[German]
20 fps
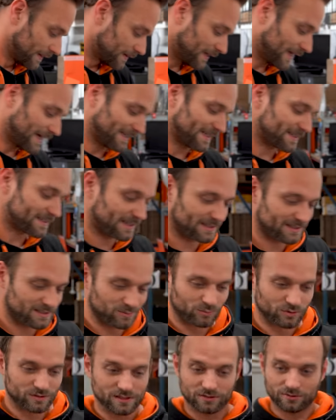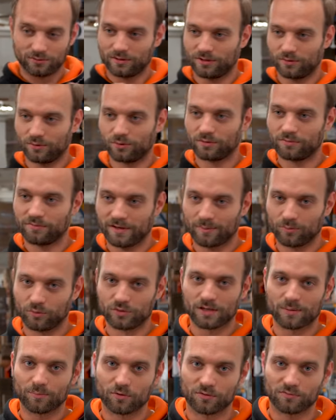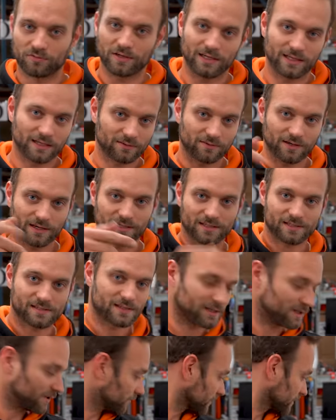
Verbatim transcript: Ja, das Ganze muss natürlich irgendwie am Unterboden verlegt werden, das zeige ich